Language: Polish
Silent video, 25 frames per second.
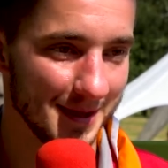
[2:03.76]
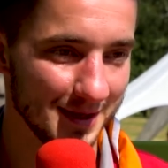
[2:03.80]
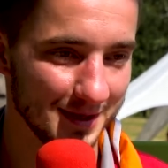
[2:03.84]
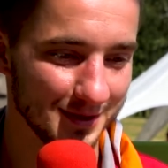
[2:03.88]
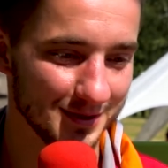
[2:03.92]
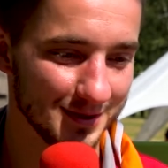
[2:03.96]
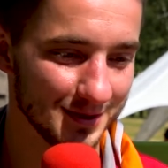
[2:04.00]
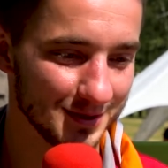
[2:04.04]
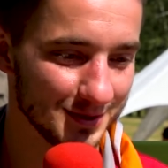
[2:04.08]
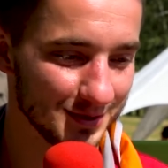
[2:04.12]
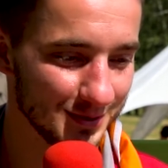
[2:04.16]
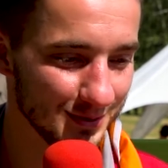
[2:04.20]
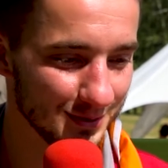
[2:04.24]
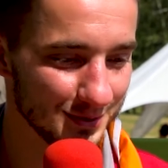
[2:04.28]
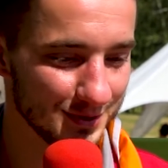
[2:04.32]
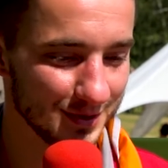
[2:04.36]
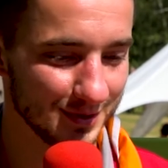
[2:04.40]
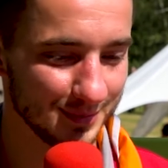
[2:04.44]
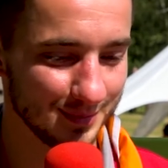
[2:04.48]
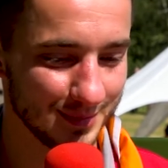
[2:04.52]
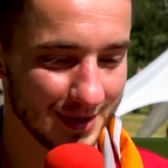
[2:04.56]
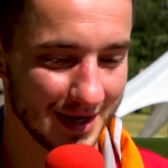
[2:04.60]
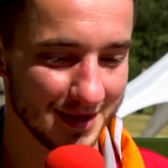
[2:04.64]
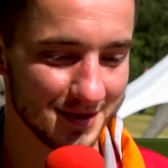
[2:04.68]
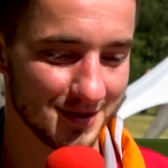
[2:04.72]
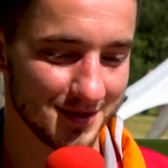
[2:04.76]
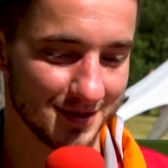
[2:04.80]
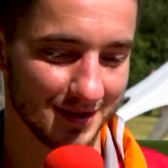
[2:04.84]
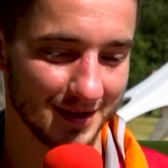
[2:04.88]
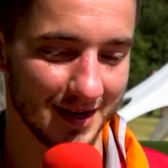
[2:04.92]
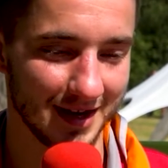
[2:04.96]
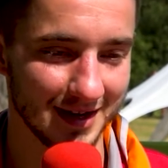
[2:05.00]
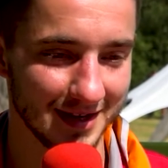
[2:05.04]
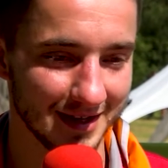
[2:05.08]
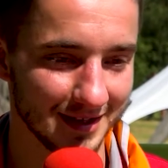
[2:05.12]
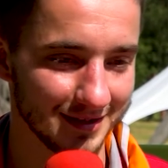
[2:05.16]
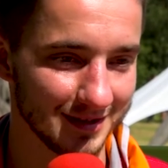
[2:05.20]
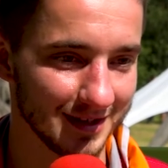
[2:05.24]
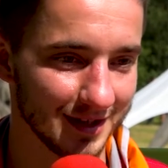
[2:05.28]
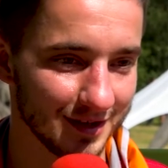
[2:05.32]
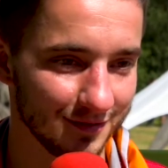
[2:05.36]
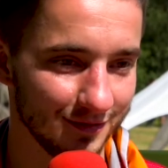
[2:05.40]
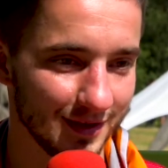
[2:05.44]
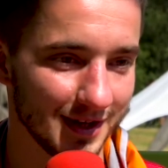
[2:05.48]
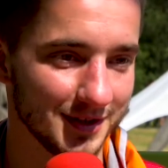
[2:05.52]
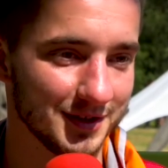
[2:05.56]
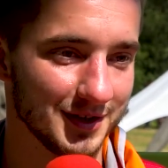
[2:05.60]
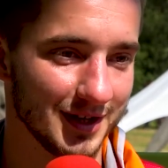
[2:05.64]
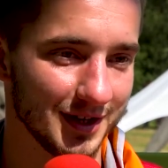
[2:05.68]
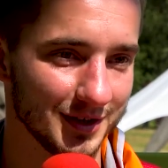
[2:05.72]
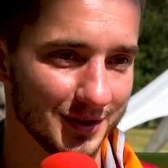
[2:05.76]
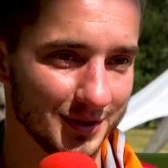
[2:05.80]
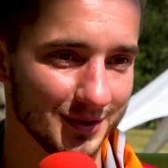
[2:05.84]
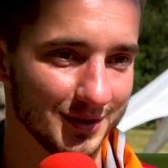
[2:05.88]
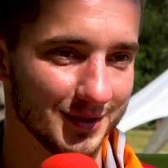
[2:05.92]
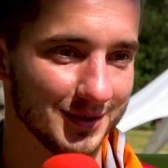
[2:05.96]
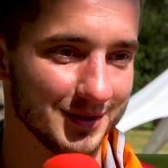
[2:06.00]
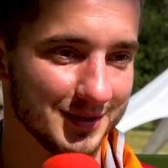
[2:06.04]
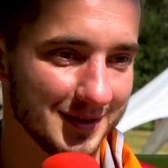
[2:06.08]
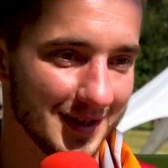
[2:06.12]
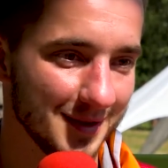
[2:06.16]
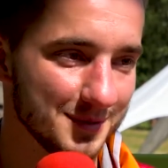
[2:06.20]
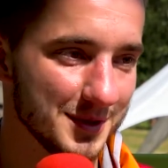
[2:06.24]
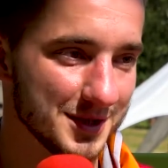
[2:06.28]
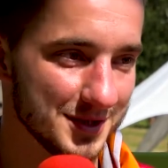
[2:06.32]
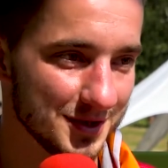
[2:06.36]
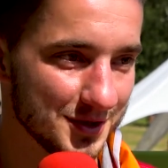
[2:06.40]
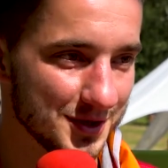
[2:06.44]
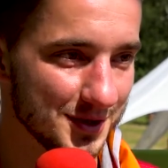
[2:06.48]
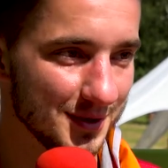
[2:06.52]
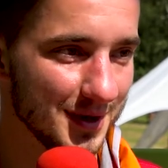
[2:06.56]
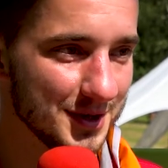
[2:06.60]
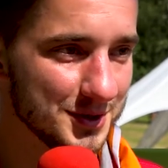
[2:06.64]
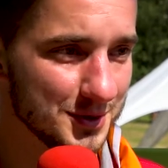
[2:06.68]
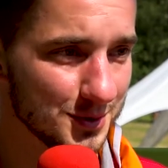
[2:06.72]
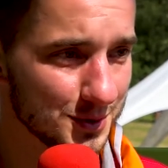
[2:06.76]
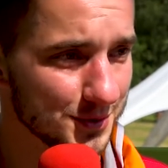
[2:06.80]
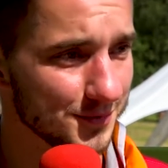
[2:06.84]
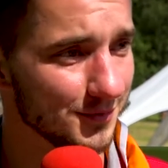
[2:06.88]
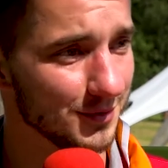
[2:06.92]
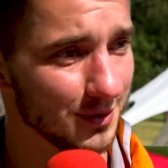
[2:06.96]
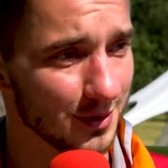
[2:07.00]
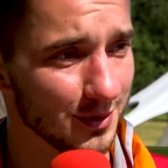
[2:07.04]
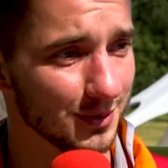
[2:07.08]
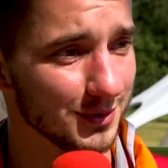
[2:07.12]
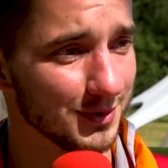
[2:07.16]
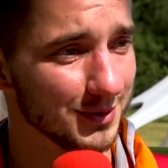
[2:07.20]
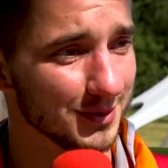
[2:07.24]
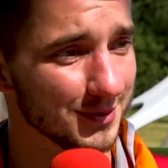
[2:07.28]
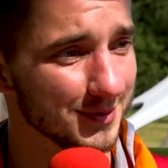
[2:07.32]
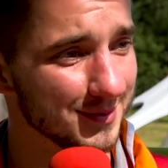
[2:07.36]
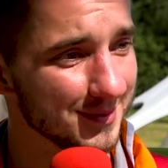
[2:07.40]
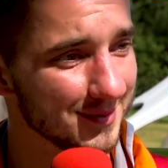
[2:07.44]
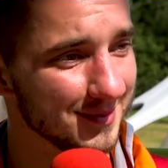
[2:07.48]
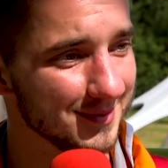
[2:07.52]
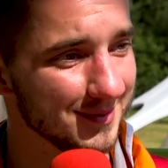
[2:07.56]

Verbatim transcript: i też dużo pracy, ale jednak Watra to dla mnie zaczęła się już w grudniu.